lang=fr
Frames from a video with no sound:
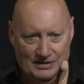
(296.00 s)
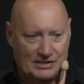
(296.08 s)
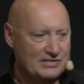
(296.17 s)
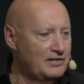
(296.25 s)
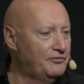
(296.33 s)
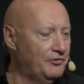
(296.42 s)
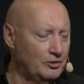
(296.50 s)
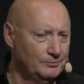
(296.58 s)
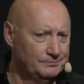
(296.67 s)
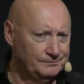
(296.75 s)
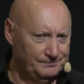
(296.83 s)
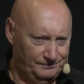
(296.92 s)
Qu'est-ce qu'il faut
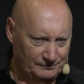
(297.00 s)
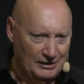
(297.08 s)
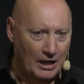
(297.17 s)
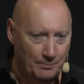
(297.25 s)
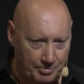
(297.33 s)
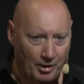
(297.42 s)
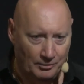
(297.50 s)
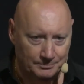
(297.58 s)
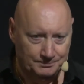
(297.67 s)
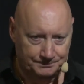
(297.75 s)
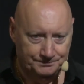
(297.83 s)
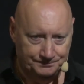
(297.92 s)
Un plan.
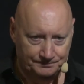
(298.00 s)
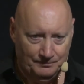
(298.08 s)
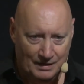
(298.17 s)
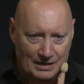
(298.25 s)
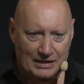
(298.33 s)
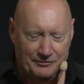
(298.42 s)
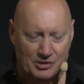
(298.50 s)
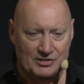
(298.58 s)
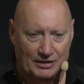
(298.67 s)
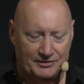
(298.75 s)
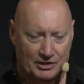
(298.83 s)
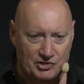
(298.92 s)
Il faut une
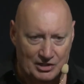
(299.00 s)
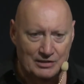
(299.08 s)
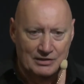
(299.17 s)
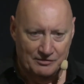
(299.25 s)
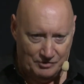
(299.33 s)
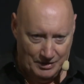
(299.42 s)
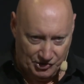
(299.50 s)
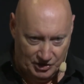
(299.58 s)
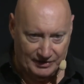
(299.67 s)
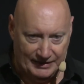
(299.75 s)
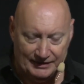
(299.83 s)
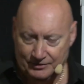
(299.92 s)
stratégie, il faut un
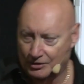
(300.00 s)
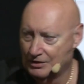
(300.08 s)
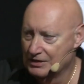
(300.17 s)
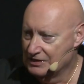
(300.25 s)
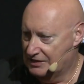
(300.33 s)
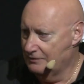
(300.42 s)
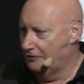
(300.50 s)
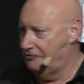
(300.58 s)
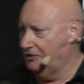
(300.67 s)
architecte qui va